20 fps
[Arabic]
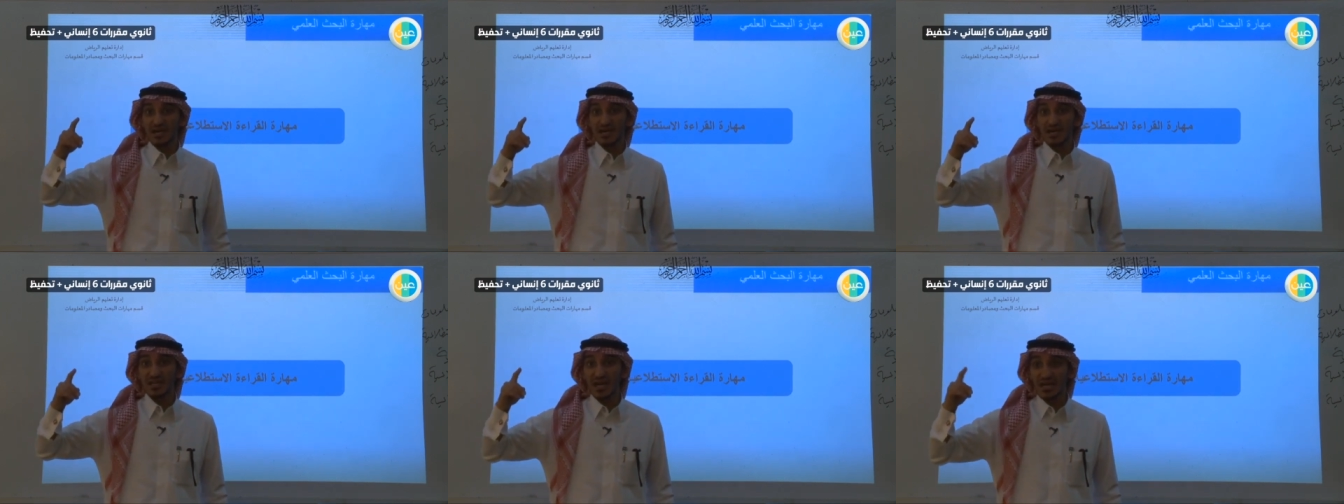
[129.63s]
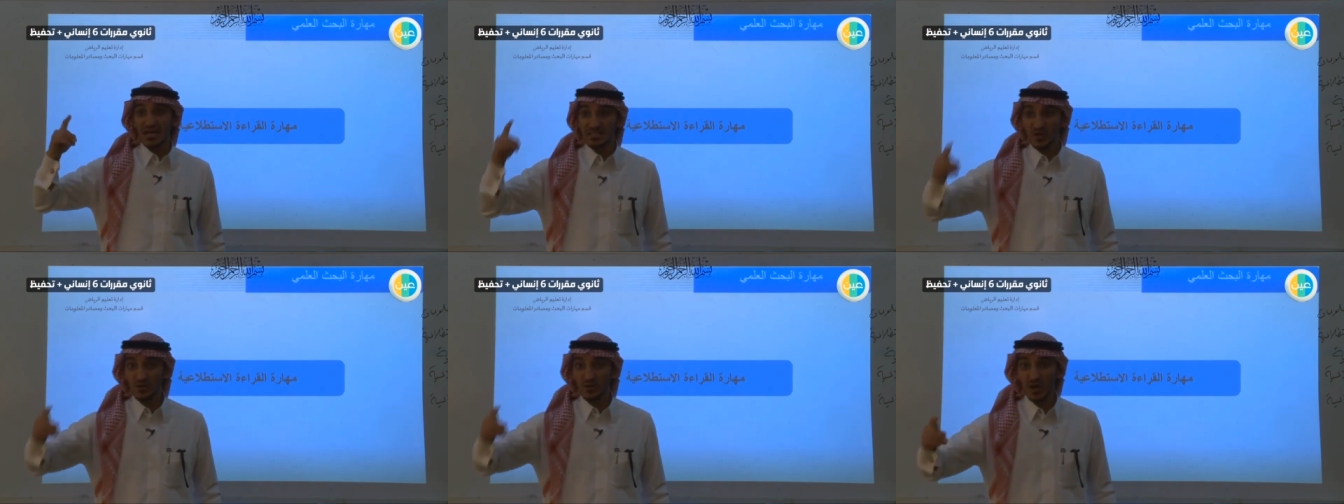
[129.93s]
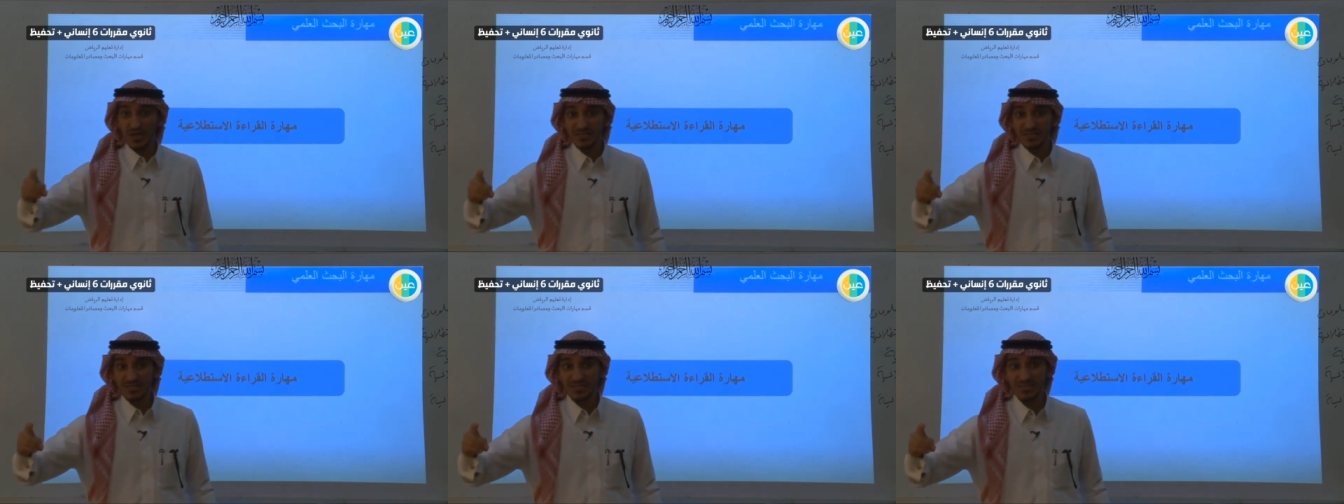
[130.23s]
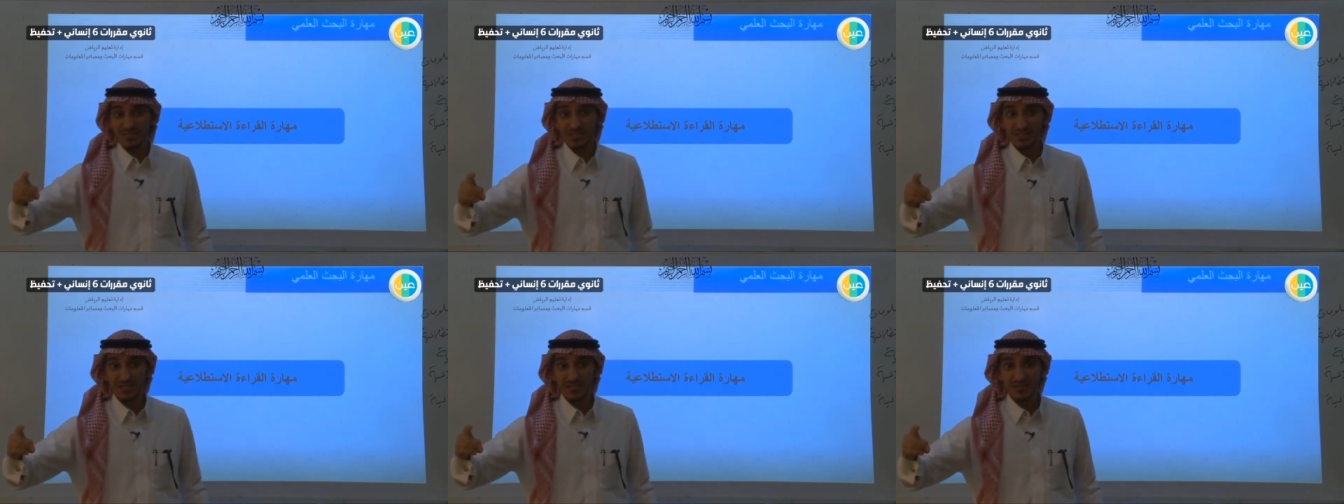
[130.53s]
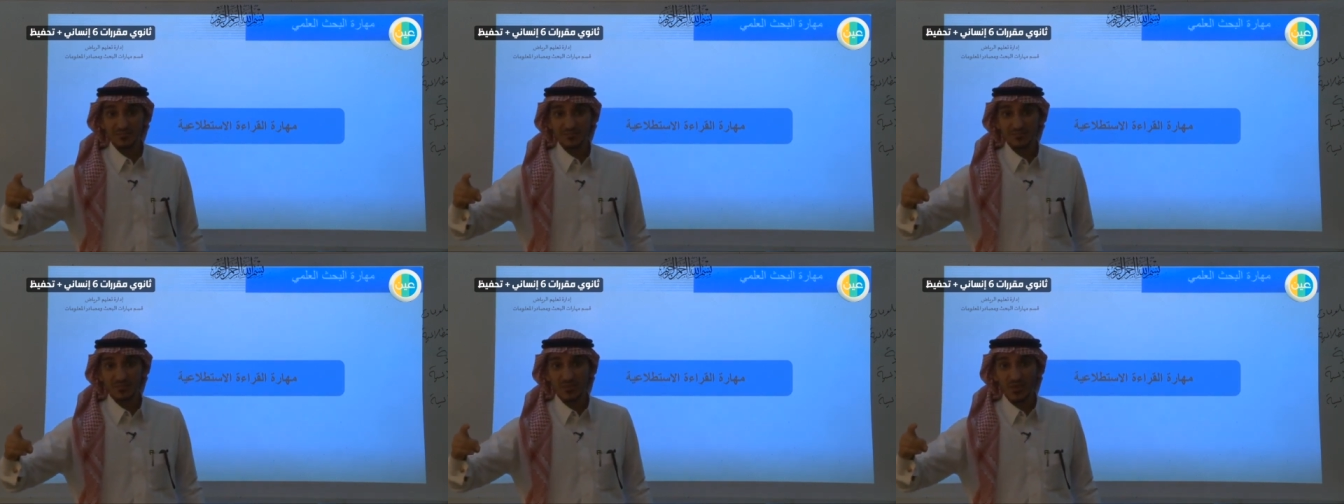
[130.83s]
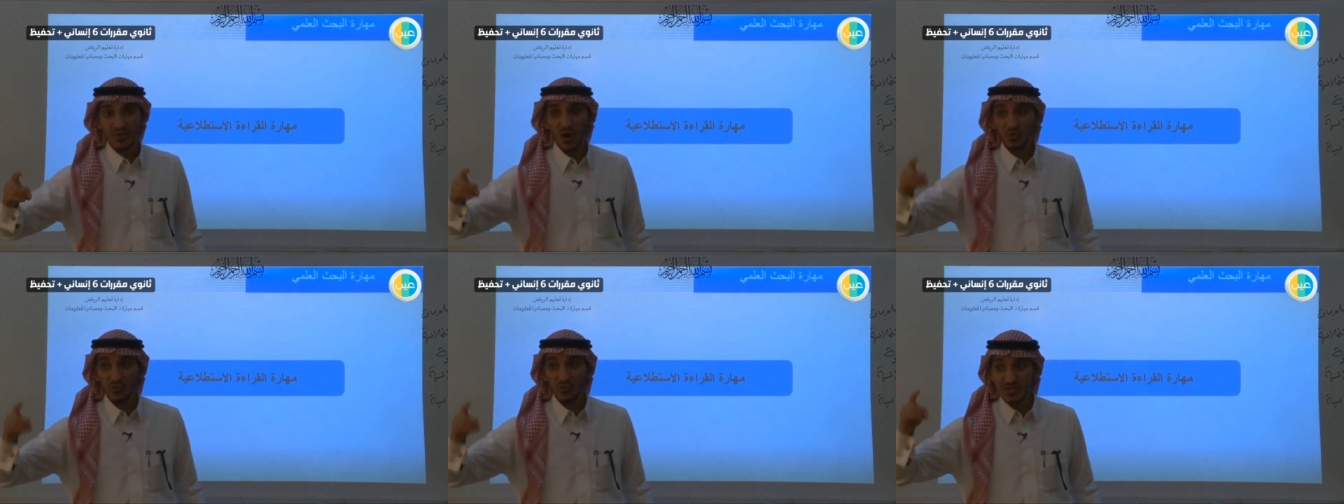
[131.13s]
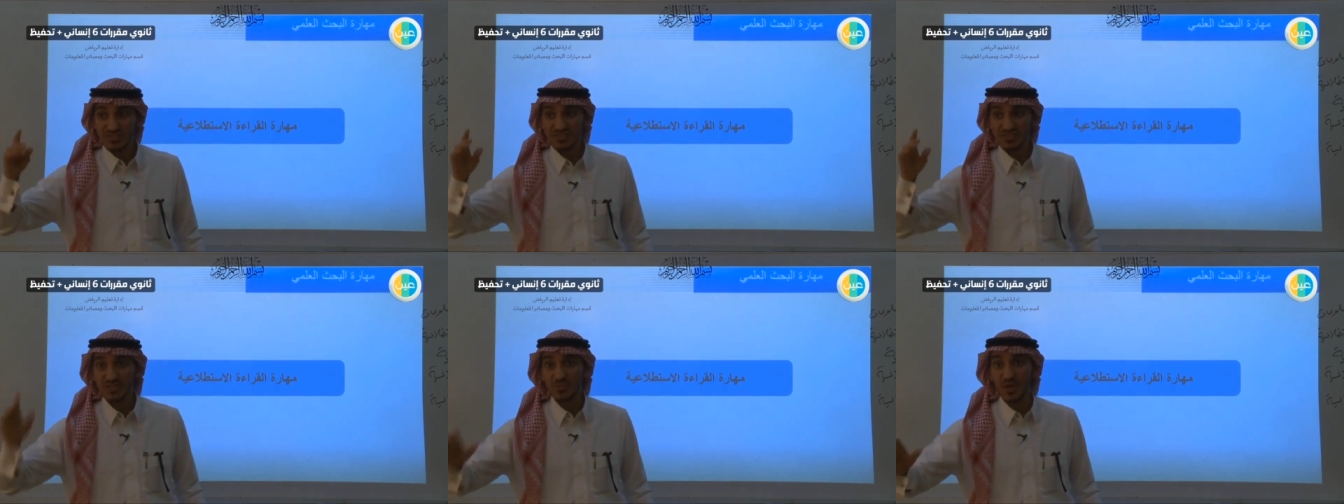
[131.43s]
الادوات او
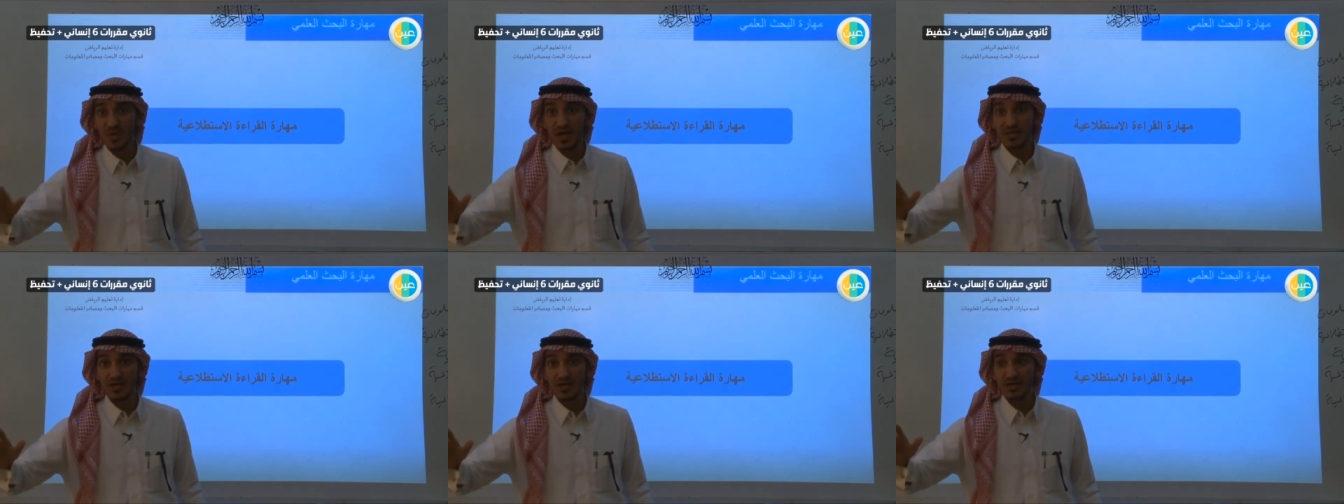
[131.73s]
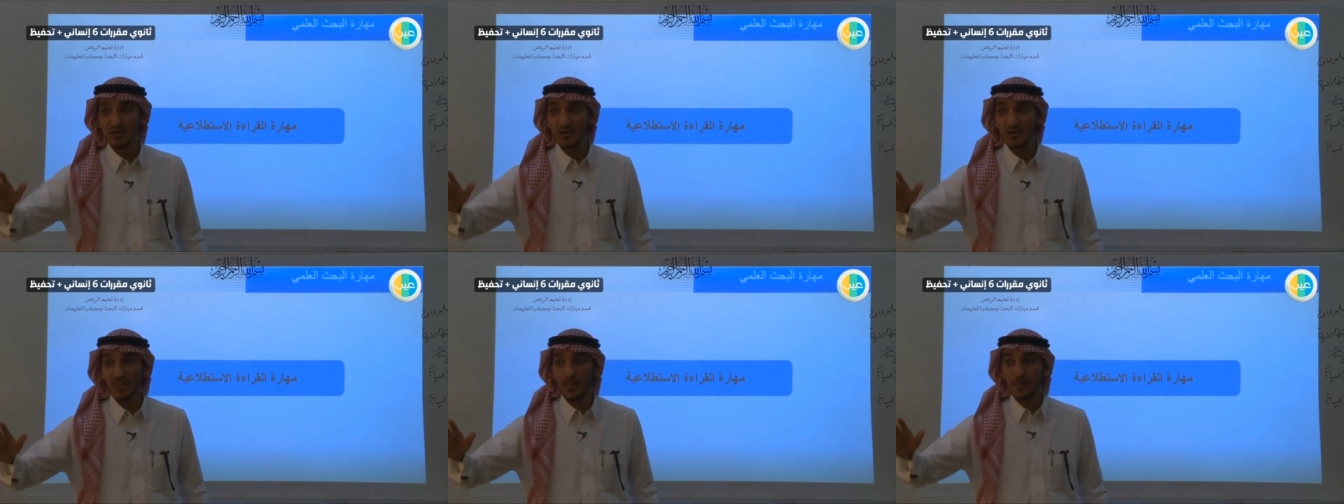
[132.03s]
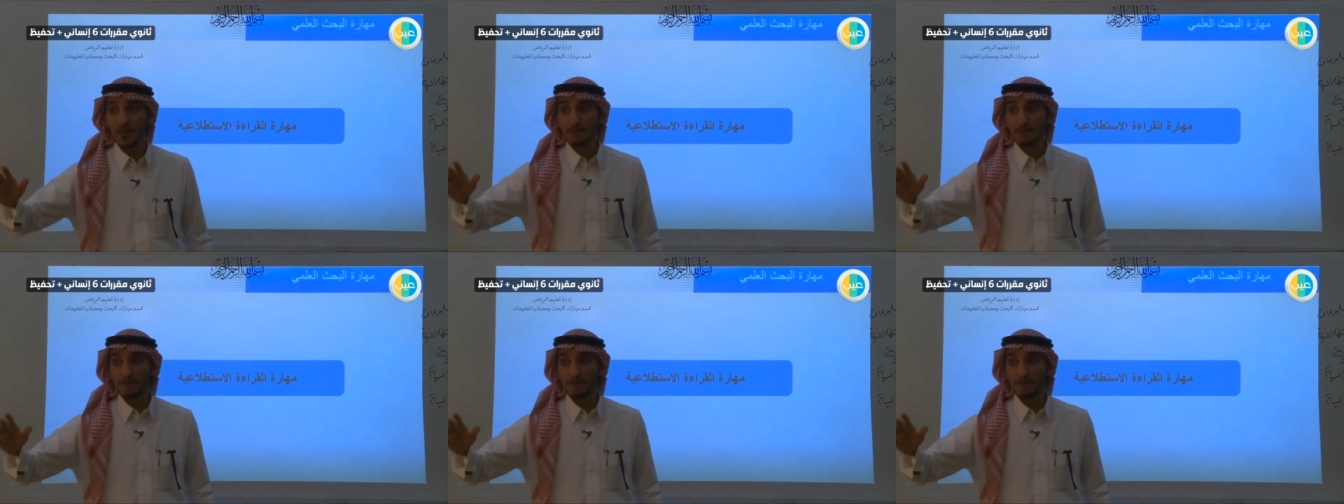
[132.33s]
الاستبانه؟